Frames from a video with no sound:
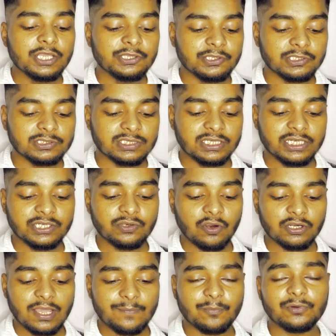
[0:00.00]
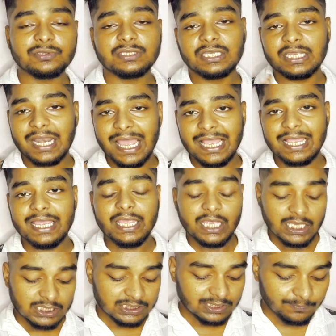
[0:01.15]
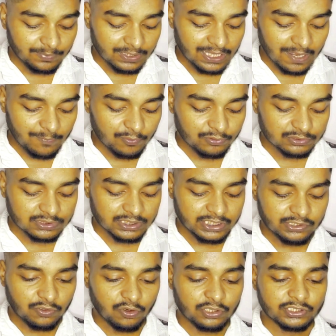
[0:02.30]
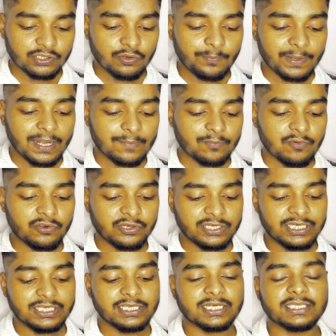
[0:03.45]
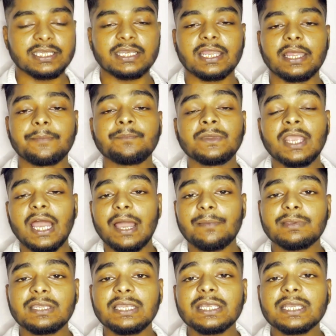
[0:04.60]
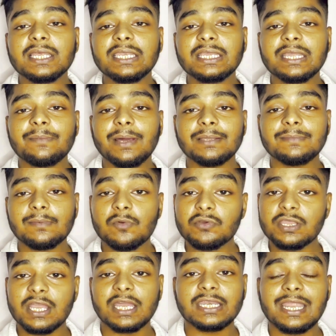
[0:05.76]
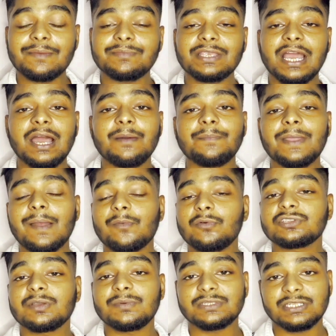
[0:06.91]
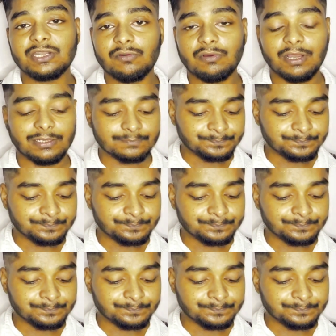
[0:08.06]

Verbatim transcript: जो थ्री डॉट आपको दिख रहा है सिंपली आपको थ्री डॉट के ऊपर आपको क्लिक कर देना है अब क्लिक करने के बाद में आपको क्या करना है अब यहाँ पे आपको समझना होगा